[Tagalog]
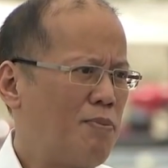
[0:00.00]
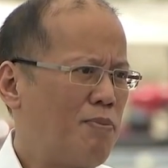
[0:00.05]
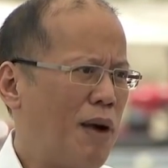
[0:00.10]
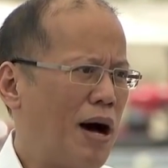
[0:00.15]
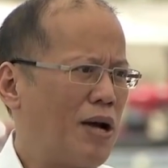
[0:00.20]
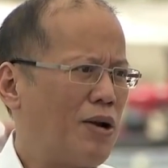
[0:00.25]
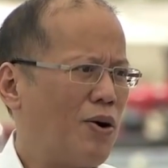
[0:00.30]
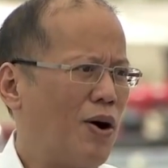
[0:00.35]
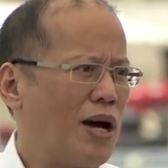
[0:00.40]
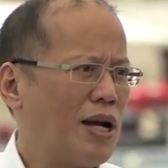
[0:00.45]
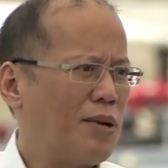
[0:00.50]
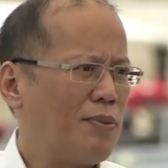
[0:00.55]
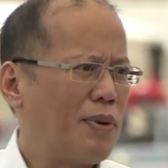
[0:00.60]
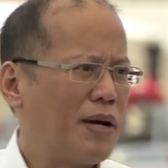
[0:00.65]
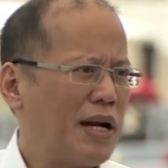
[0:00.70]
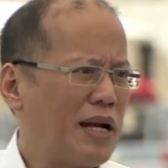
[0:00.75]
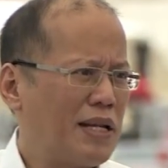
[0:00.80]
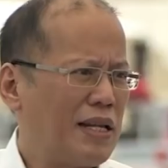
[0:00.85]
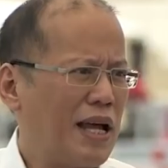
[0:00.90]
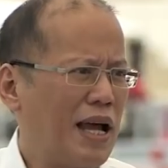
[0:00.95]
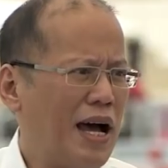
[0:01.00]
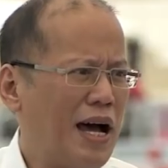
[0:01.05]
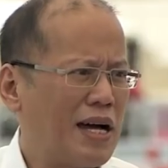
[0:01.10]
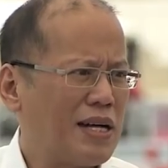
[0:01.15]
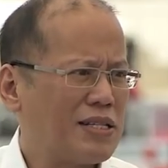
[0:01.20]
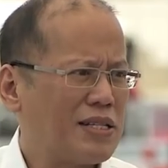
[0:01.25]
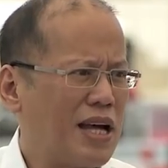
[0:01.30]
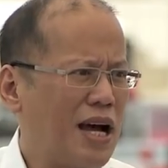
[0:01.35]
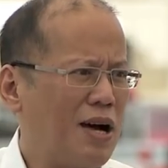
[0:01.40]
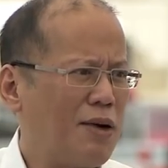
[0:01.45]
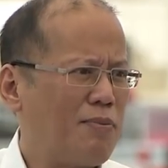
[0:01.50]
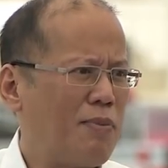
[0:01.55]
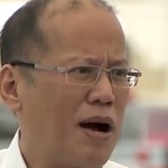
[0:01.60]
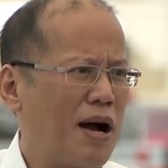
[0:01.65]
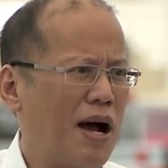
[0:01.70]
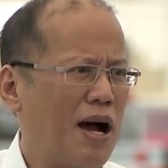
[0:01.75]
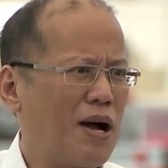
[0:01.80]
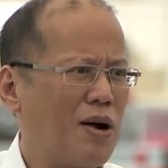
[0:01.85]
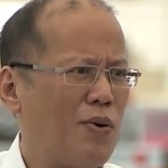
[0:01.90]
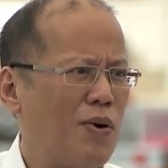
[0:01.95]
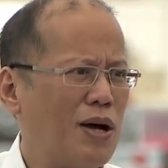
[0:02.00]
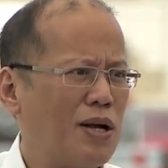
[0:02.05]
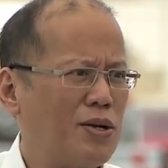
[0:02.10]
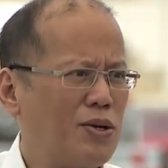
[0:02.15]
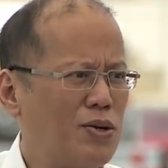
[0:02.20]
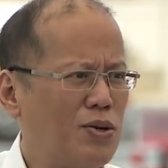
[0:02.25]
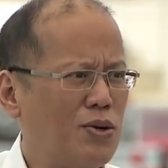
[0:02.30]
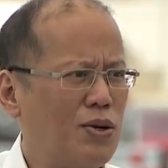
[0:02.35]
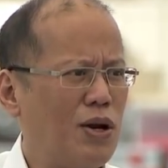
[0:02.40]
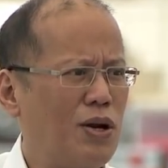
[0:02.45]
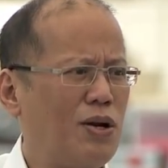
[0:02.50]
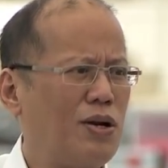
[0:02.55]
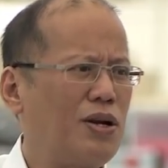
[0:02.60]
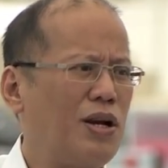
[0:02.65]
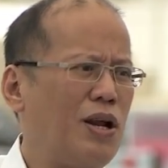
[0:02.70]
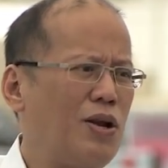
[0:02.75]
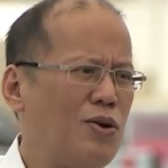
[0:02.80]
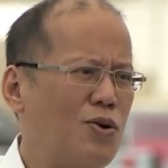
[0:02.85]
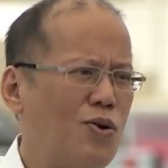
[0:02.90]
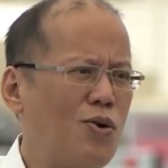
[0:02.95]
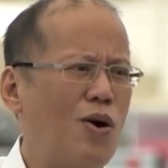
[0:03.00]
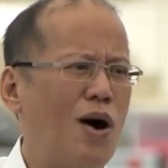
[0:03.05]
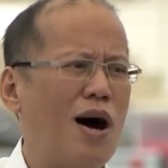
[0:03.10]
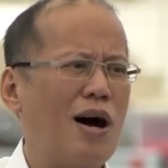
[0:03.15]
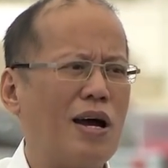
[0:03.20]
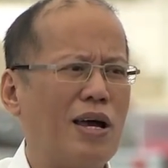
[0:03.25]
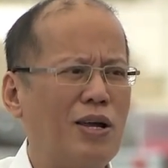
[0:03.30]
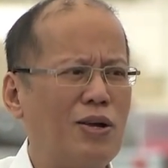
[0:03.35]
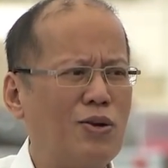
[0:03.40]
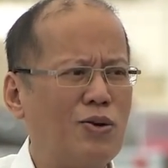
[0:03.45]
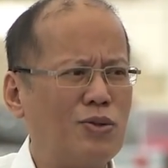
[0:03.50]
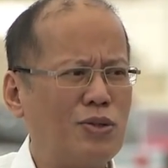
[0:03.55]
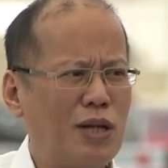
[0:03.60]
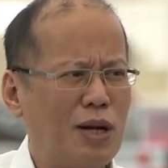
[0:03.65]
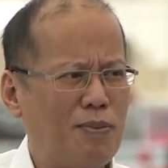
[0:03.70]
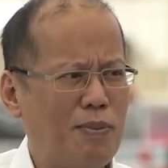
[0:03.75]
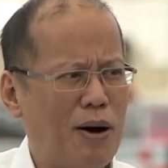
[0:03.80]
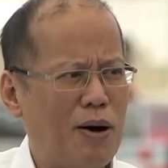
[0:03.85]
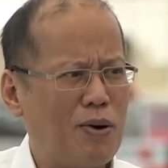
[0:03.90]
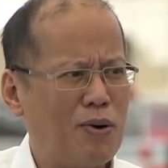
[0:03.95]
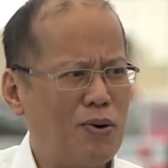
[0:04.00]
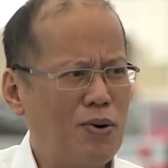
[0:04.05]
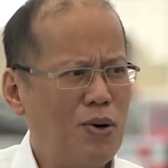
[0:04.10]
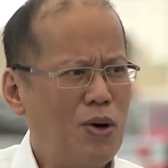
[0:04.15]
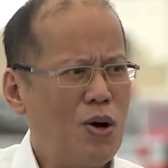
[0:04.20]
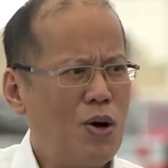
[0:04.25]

Paano nga naman nating aasahang magagawa ninyo, ninyo ang inyong trabaho